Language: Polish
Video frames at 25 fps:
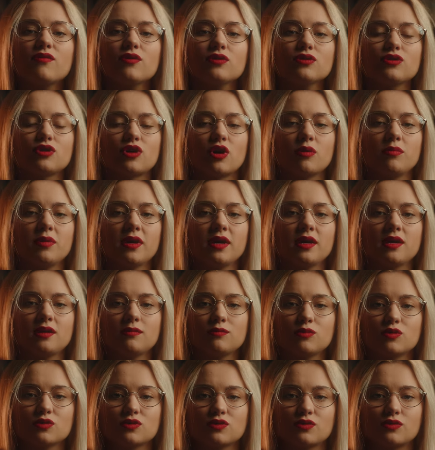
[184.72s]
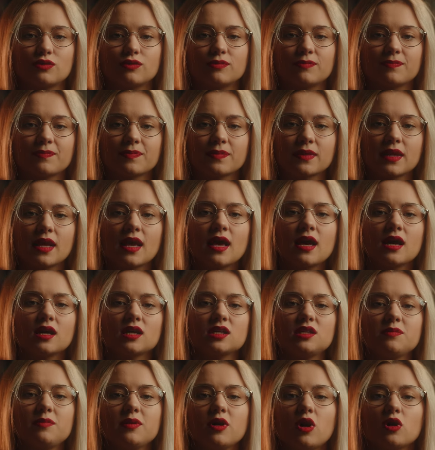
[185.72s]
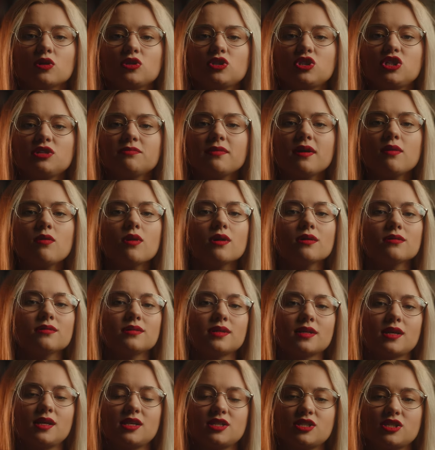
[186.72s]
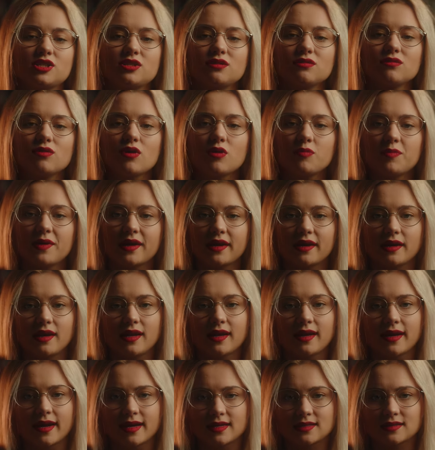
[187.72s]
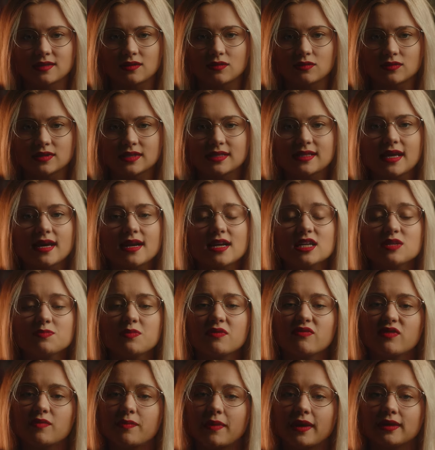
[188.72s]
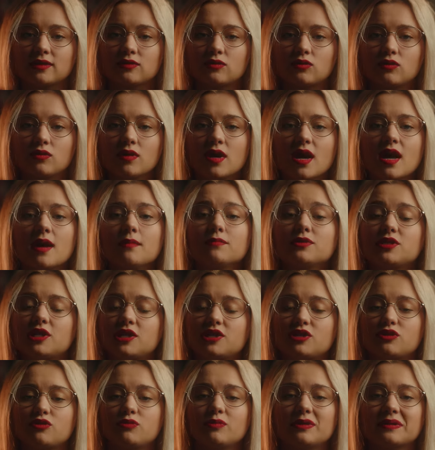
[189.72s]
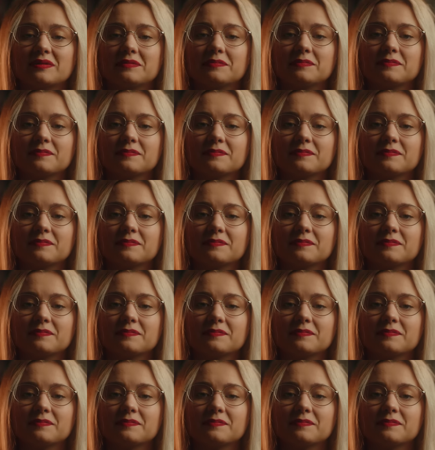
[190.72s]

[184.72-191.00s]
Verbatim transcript: wątrobie i mózgu. Gdyby otrzymał on należytą opiekę lekarską zaraz po wypadku, przeżyłby.